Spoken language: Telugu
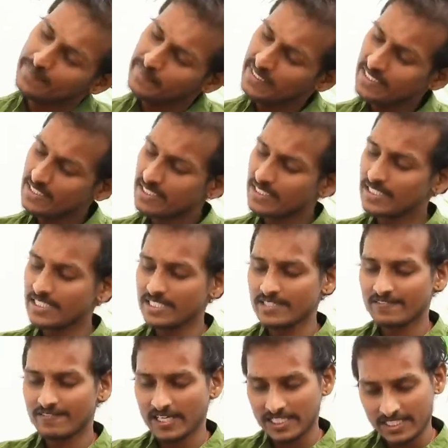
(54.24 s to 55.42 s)
టీమ్ లీడర్స్కి
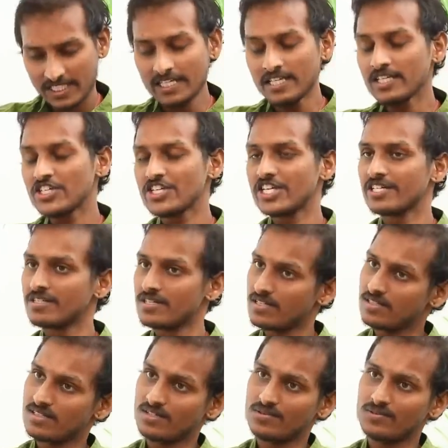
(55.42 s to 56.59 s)
ఇచ్చిన వాటిని షేర్
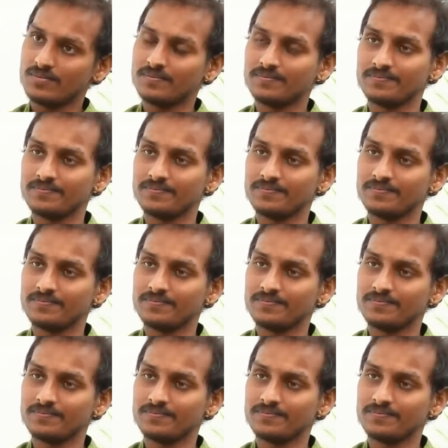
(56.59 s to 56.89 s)
చేస్తారు